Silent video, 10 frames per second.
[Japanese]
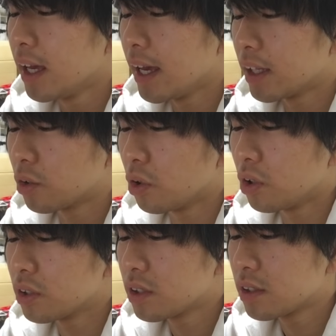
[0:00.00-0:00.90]
えっ、
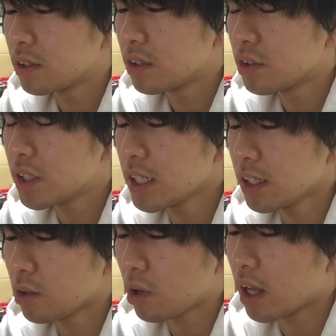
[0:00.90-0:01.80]
と
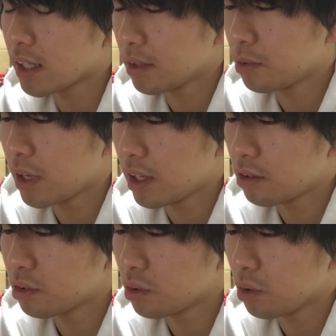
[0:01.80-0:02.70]
土とかに触れ
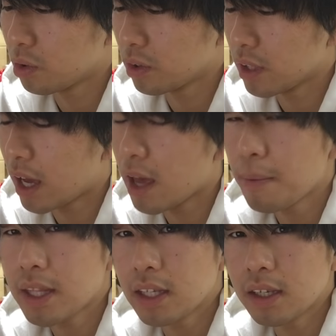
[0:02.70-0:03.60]
ると早
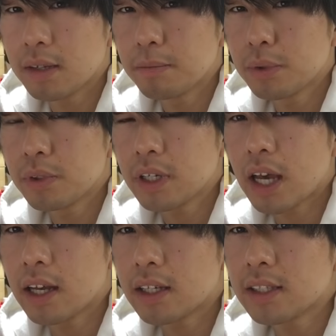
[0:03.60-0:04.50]
めに分
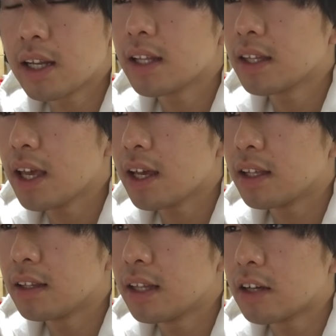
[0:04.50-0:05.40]
解がされて
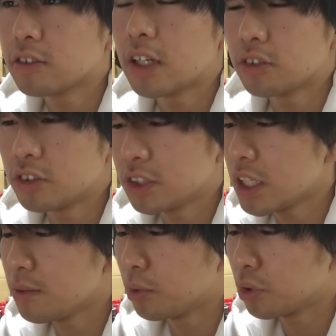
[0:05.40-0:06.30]
なくなる
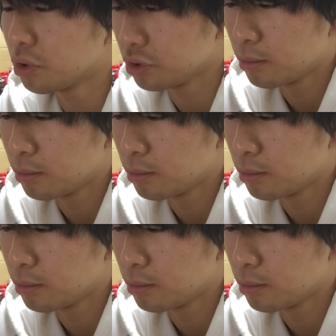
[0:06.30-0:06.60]
土に戻る